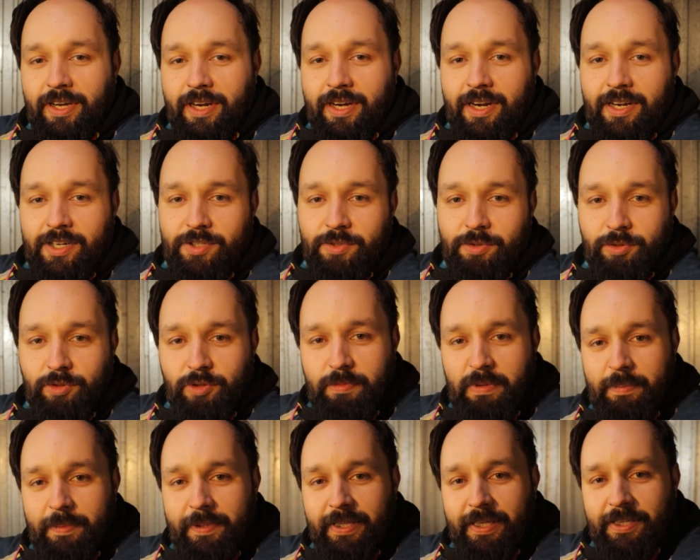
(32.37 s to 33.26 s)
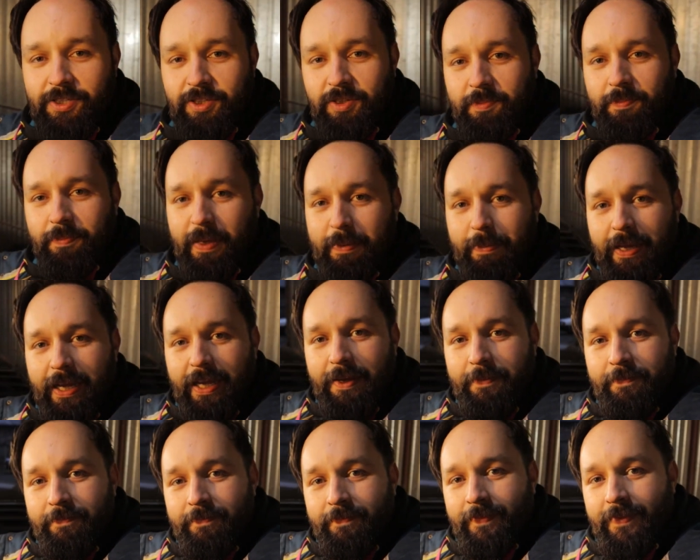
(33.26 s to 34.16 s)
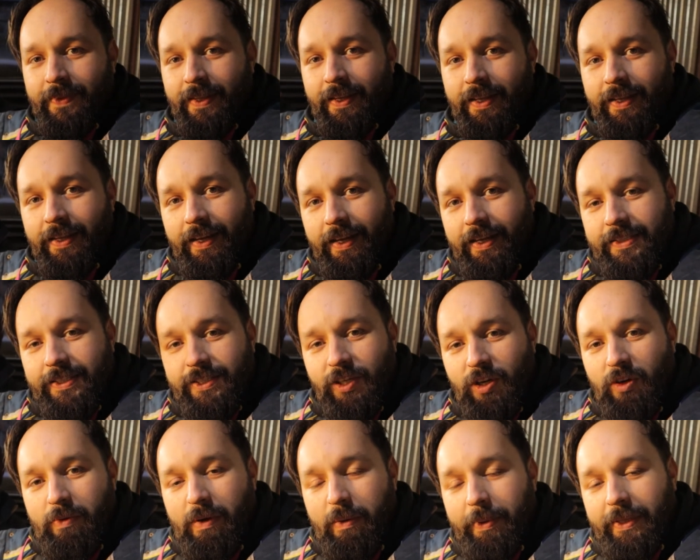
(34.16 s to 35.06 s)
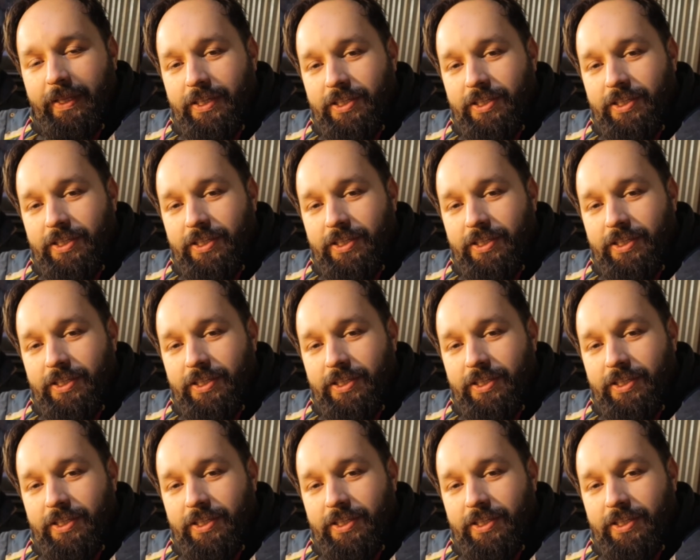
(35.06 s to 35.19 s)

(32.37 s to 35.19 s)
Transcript: garażu. Tu mamy naszą Bebę, a z tyłu Cześć. mamy